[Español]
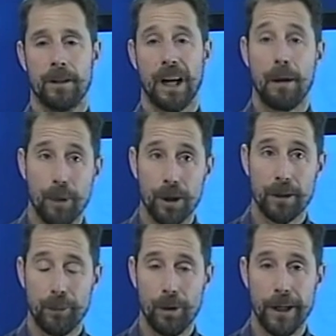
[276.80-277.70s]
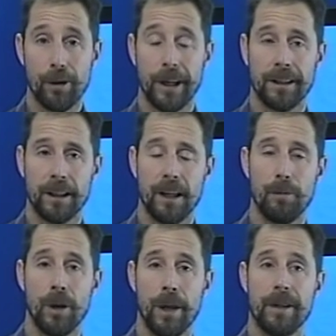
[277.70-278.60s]
Transporte público que
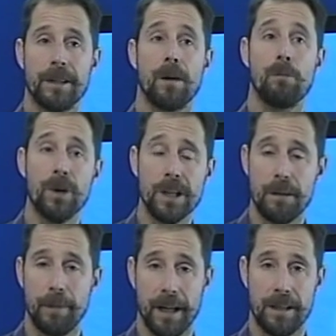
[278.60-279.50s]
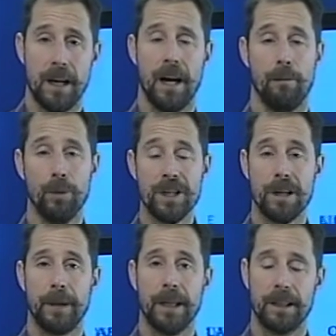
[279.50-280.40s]
entendemos debe ser
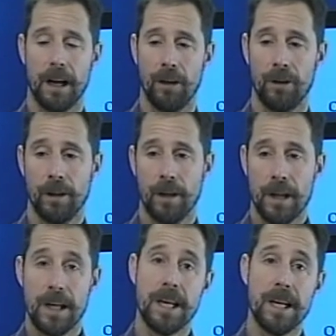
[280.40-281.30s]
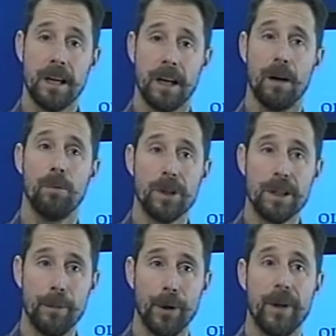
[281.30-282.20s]
municipalizado y que el
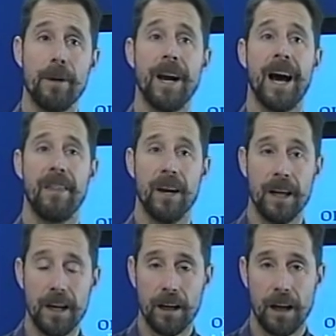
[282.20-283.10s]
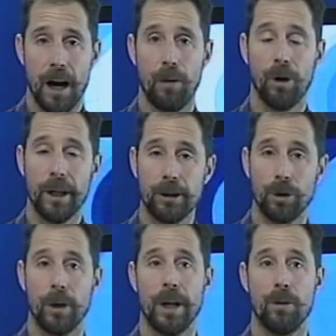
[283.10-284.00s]
municipio debe adherir al
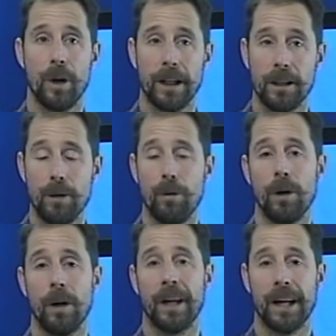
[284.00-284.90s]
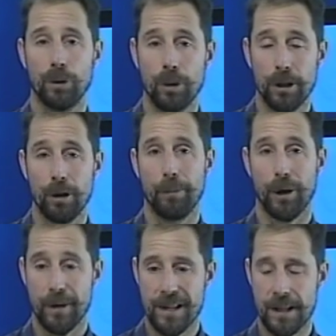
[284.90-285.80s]
boleto educativo gratuito
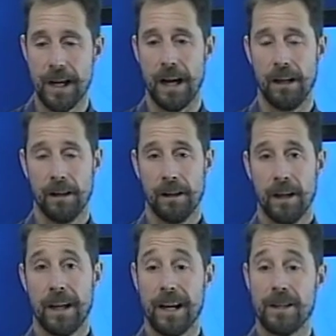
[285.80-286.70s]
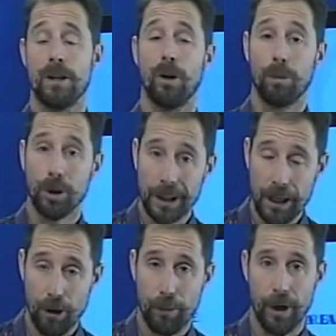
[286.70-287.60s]
provincial que ha sido
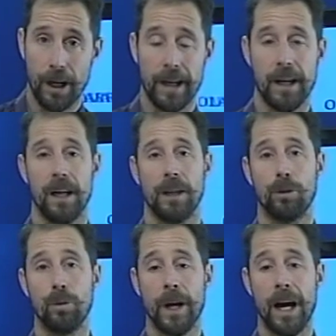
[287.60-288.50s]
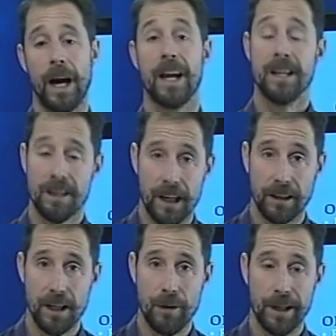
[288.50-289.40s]
votado por la legislatura a
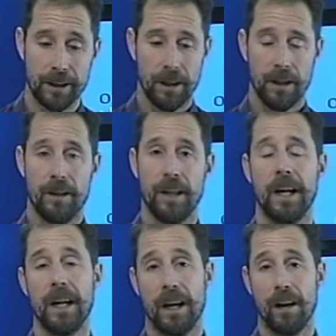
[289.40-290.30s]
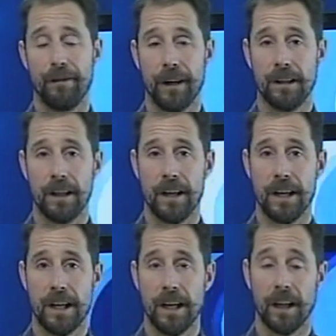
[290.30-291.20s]
iniciativas del Frente de
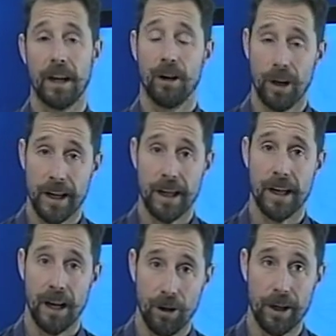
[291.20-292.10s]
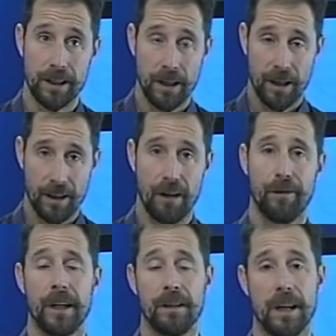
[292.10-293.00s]
Izquierda, de los legisladores del
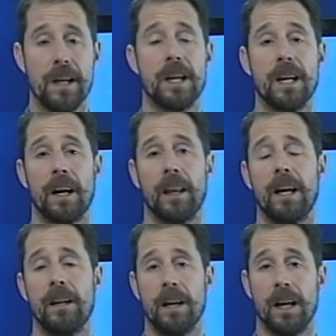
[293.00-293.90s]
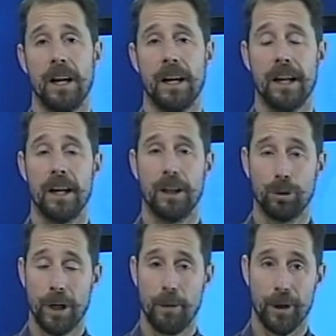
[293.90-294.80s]
Frente de Izquierda en la
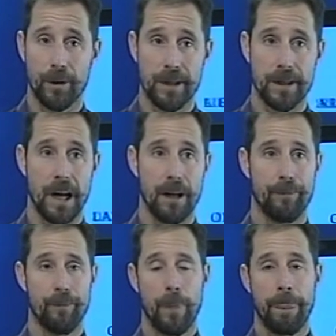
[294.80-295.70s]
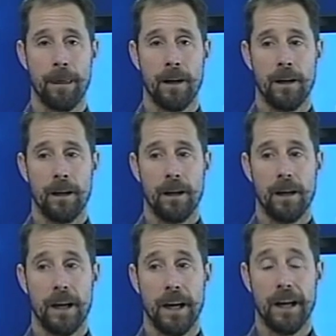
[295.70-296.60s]
legislatura provincial.
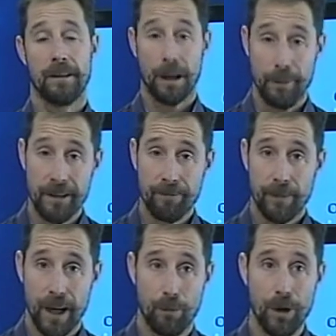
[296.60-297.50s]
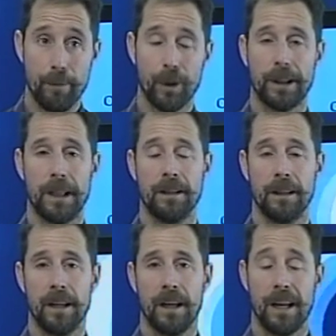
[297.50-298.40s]
Eh, también es muy
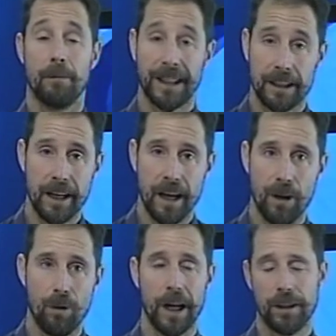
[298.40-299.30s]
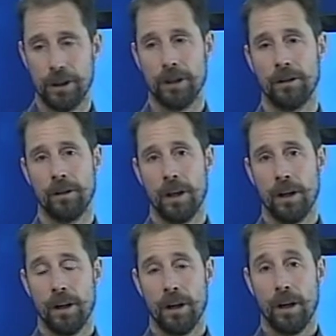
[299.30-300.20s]
importante que en materia de educación
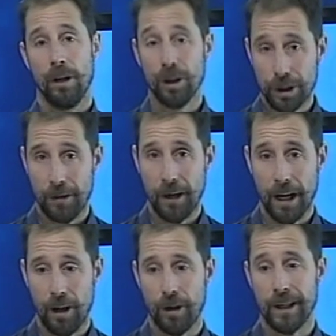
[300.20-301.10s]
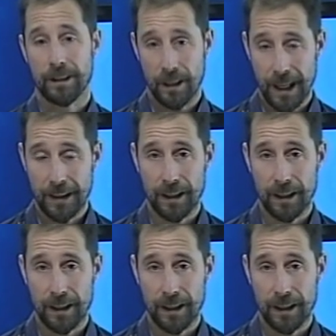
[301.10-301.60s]
los trabajadores, las